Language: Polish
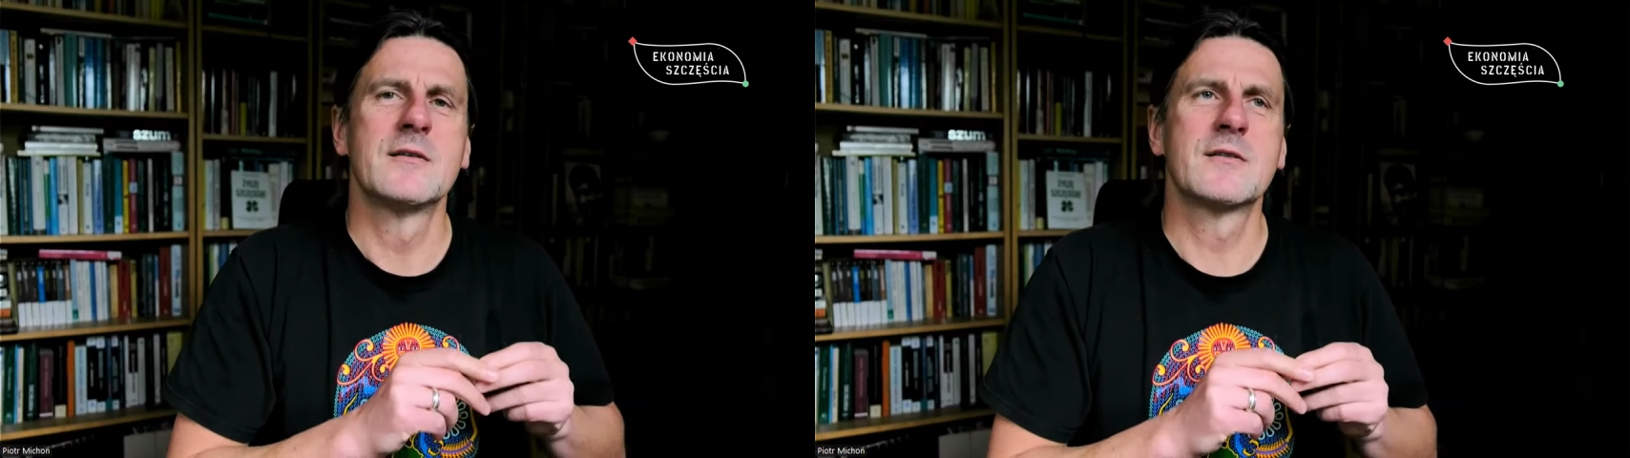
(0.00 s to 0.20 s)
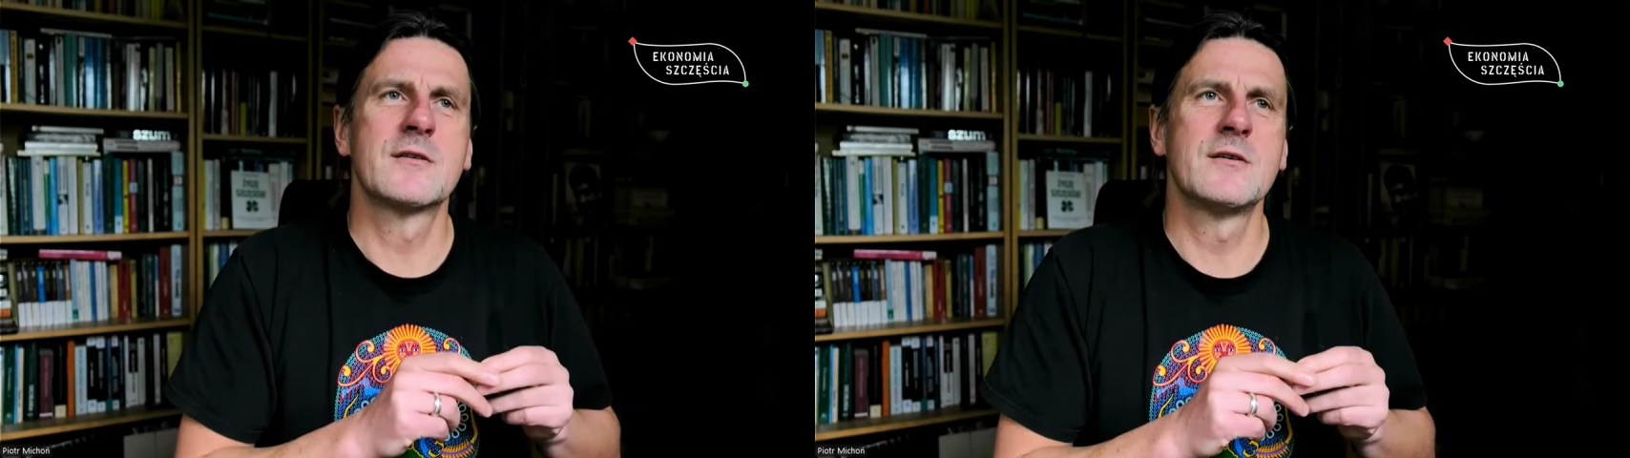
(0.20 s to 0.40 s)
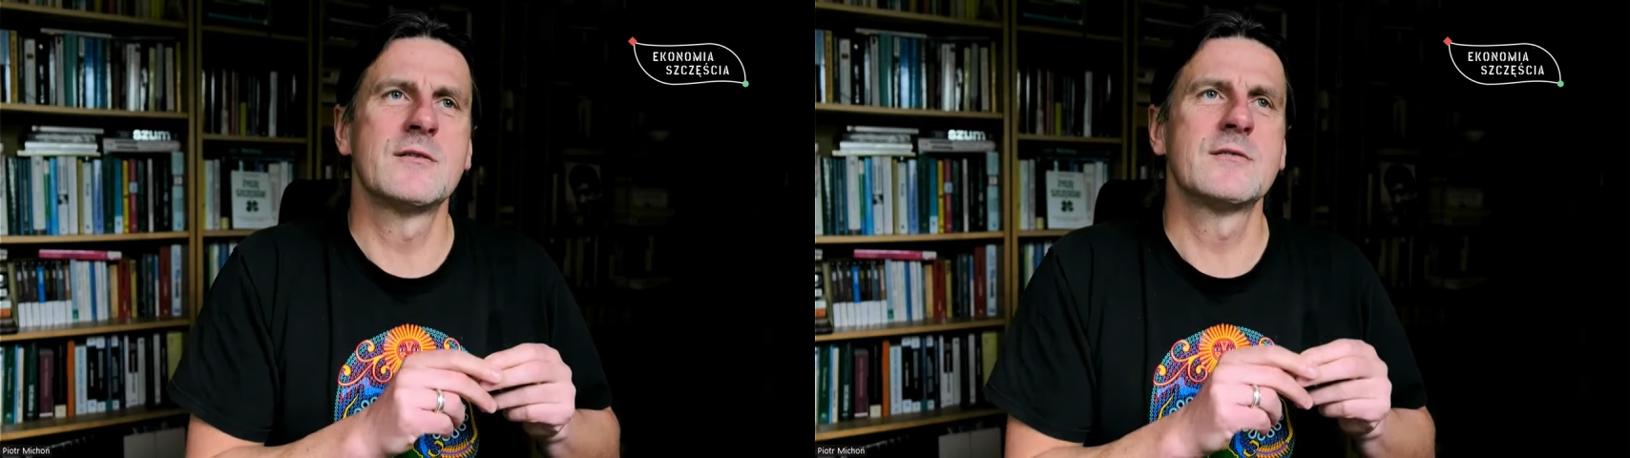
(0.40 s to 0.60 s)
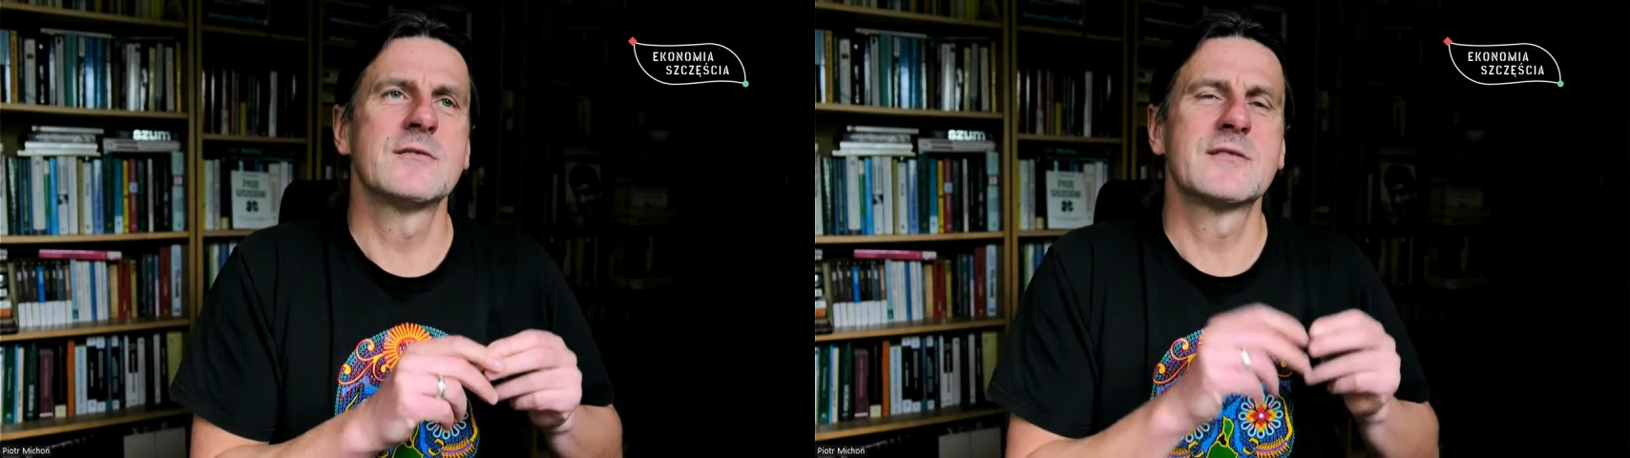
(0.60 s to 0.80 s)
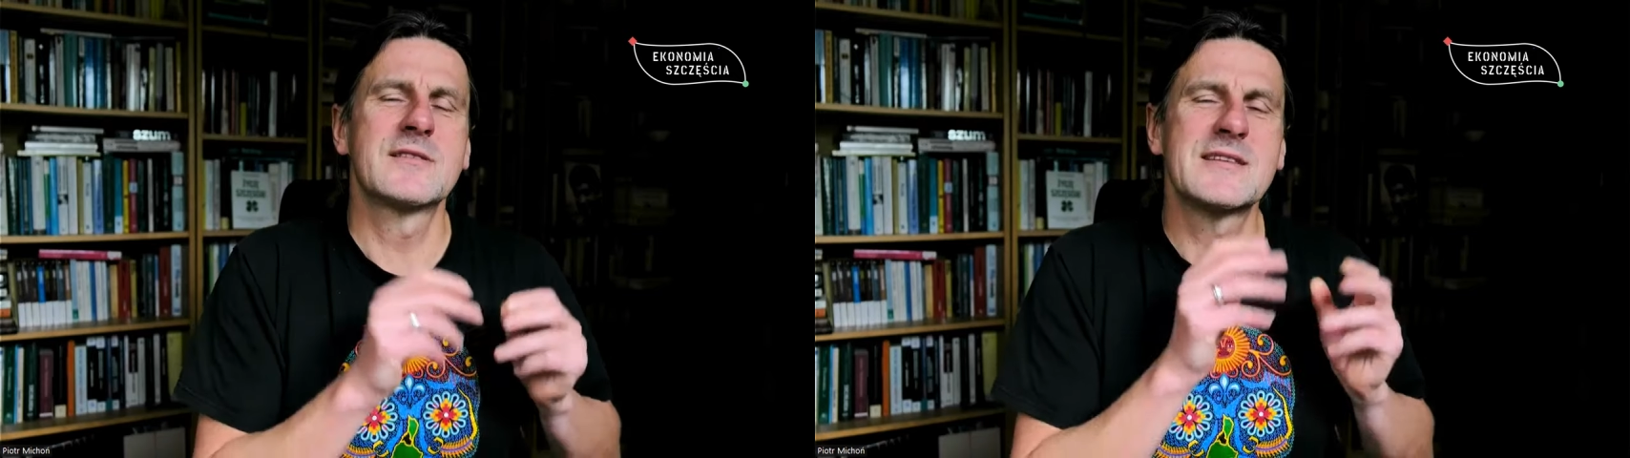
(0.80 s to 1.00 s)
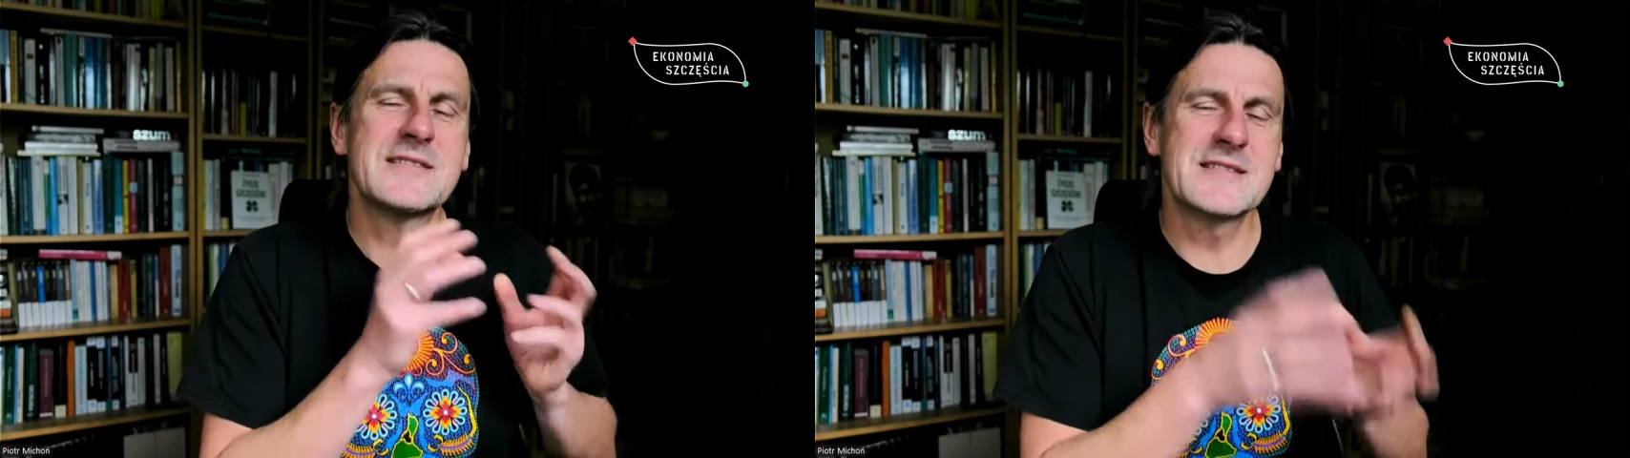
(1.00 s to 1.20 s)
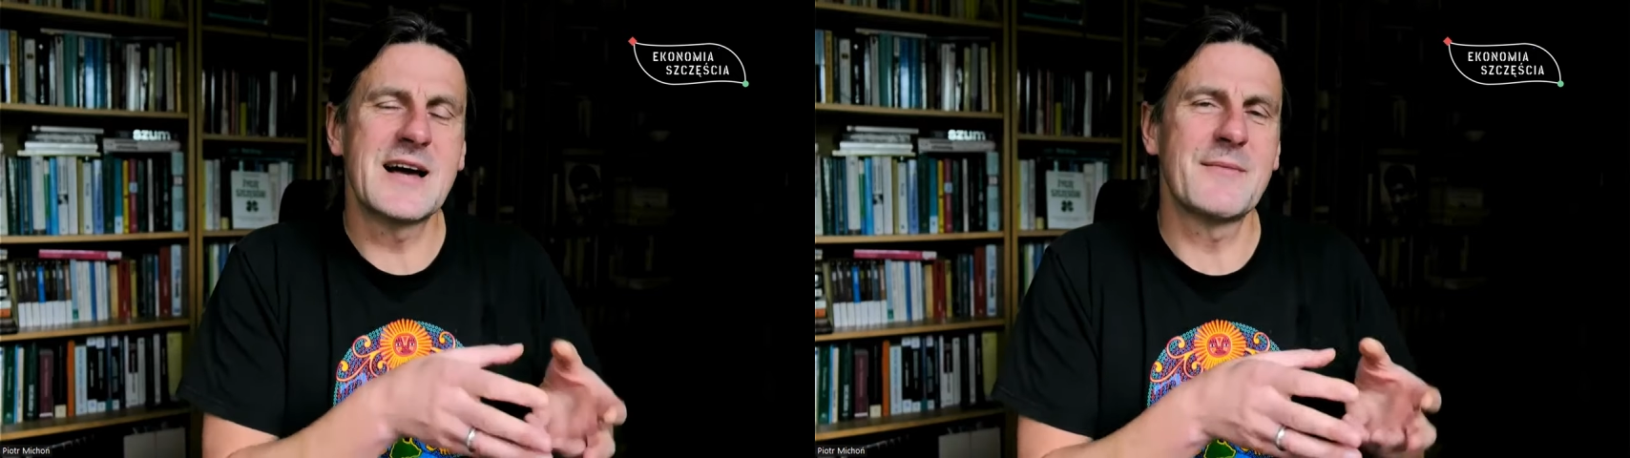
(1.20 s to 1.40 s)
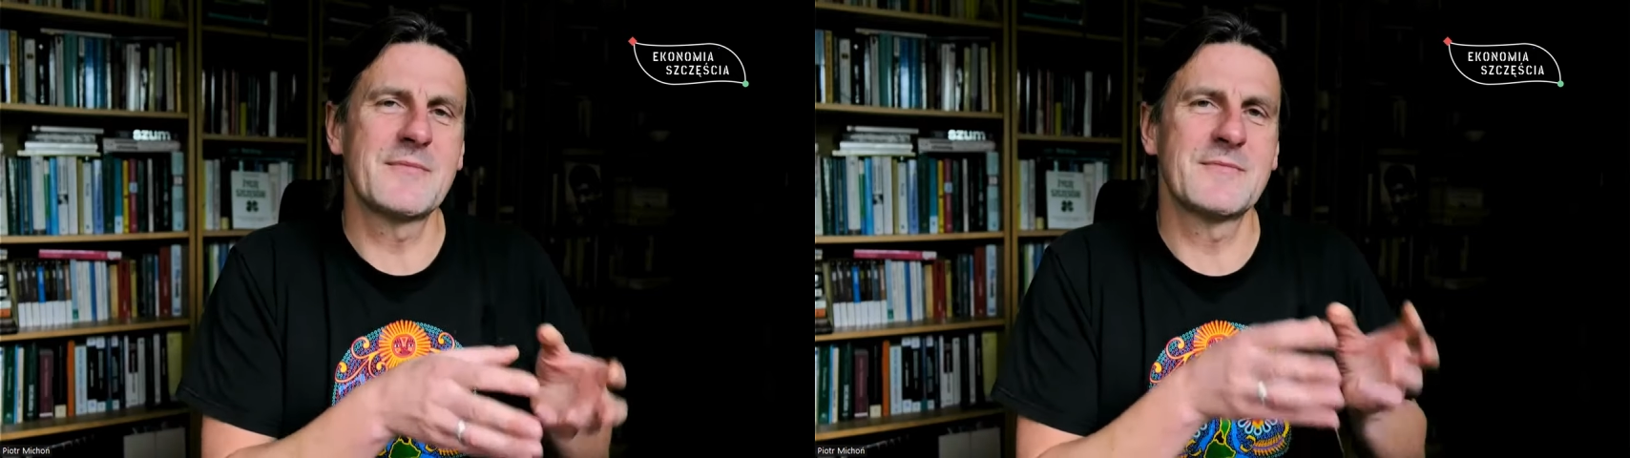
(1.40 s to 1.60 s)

to te sam,